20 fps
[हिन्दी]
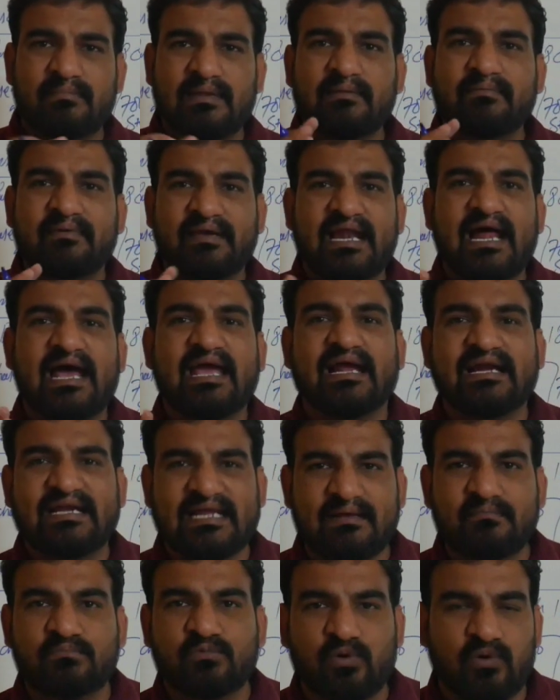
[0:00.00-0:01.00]
मतलब किराया का
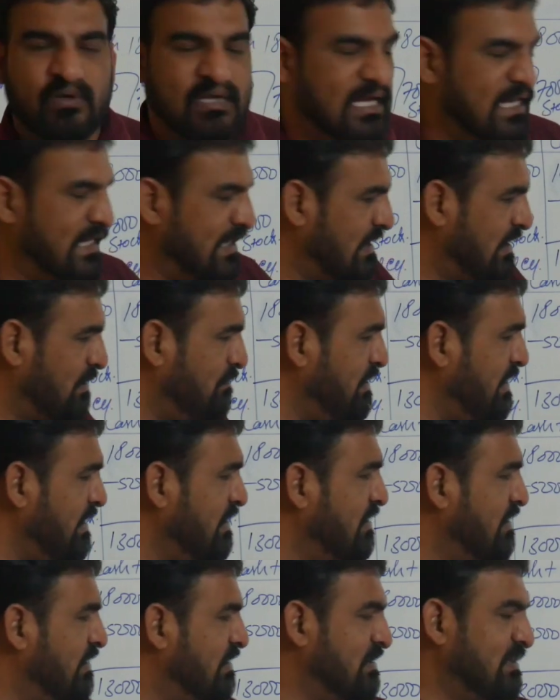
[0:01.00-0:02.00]
टाइम तो हो गया लेकिन अभी
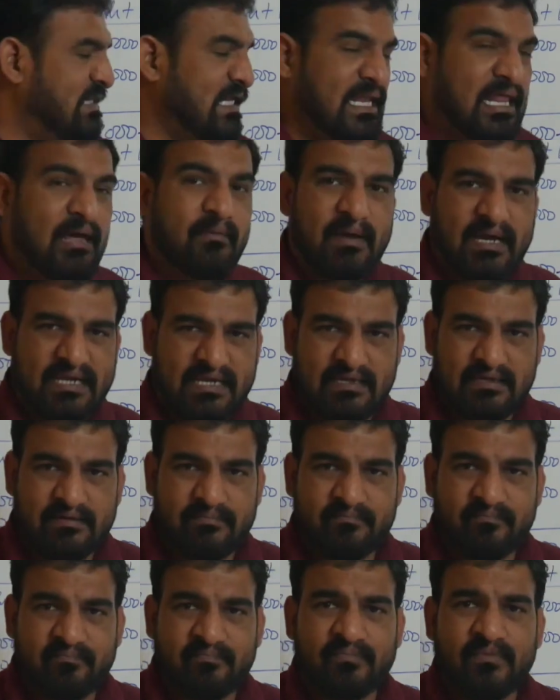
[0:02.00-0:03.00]
देना बाकी
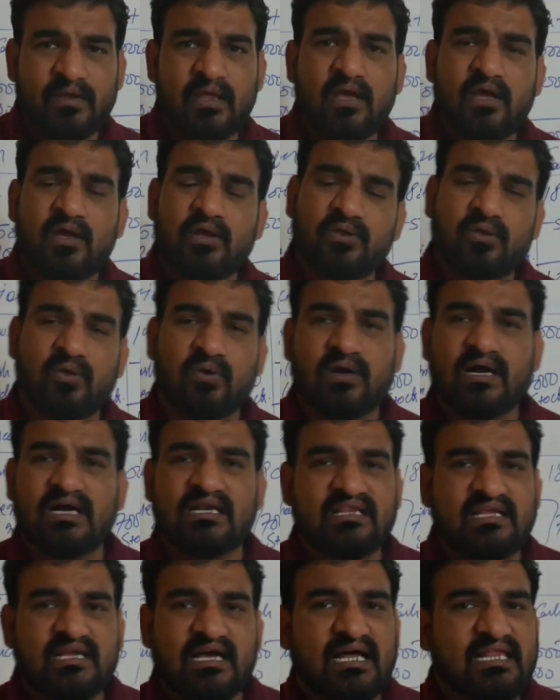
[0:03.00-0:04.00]
है तो
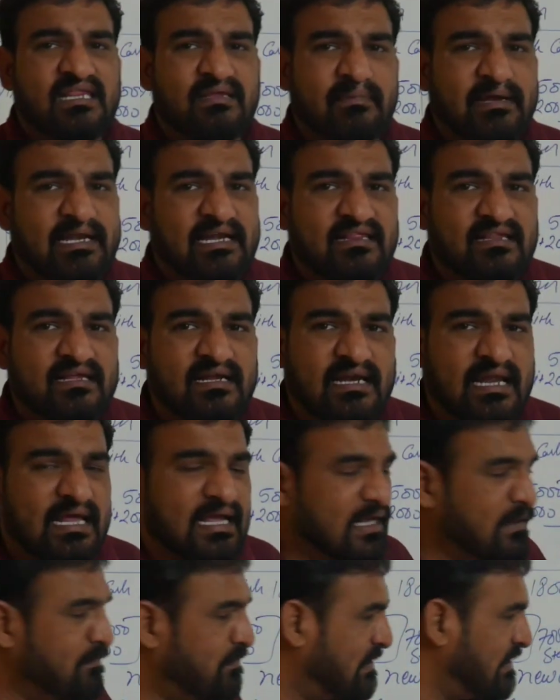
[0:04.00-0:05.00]
खर्च कहां से माइनस करना
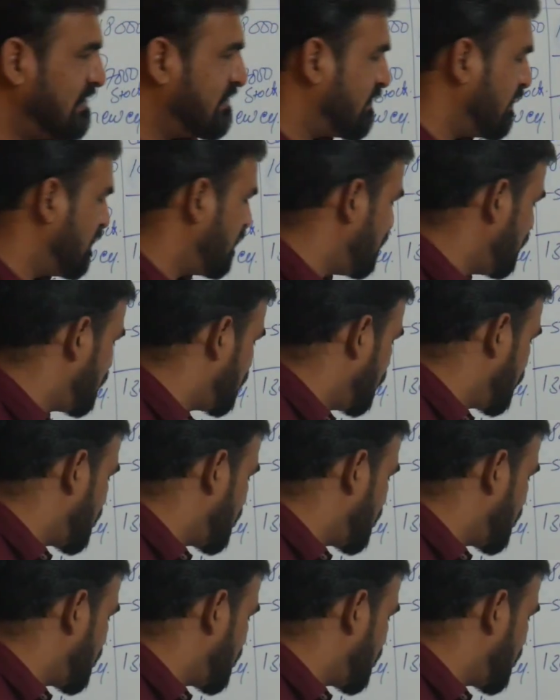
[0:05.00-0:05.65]
कैपिटल से तो